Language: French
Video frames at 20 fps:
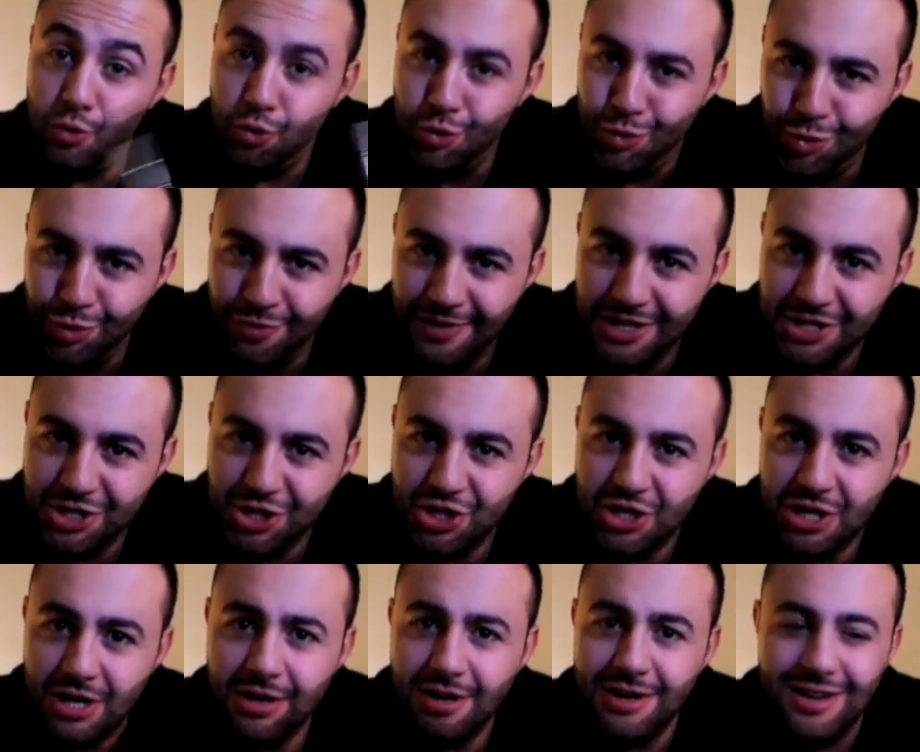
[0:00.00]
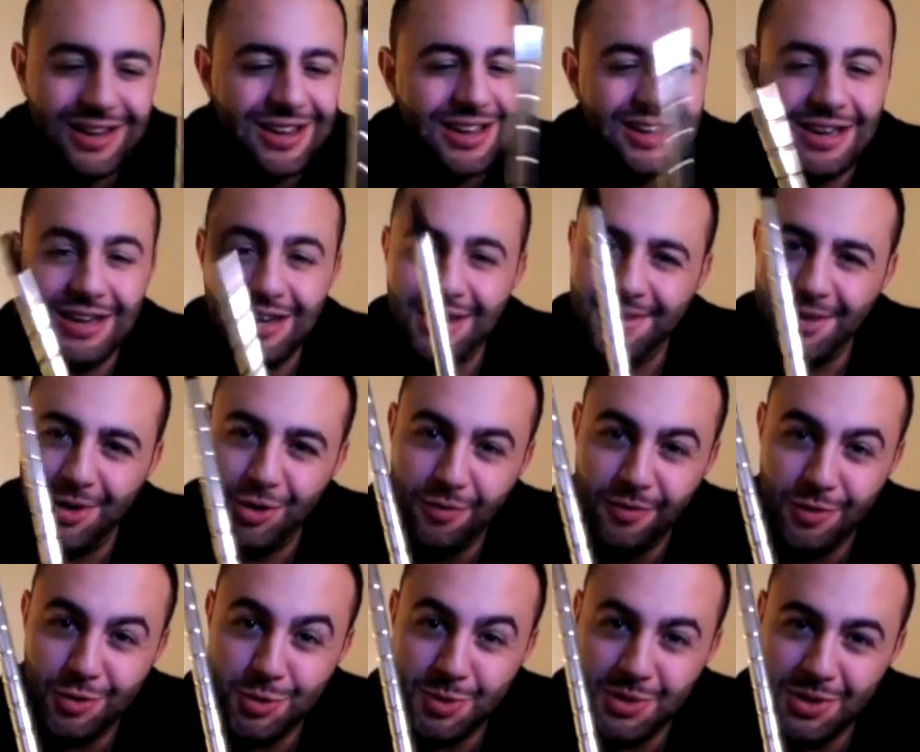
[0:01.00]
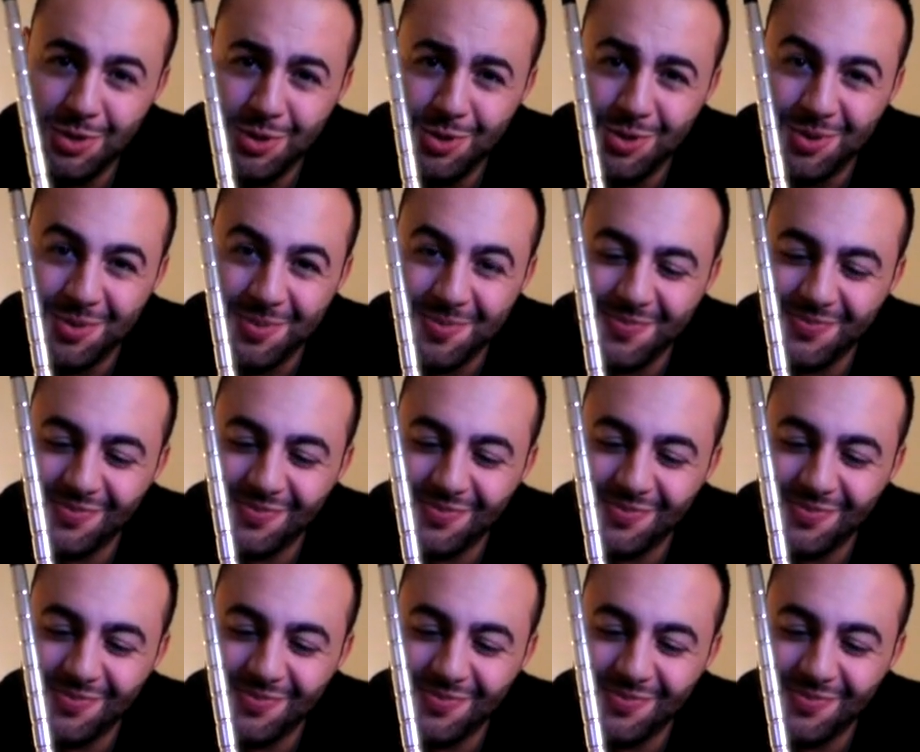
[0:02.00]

d'une nouvelle chicha et d'un nouveau tuyau.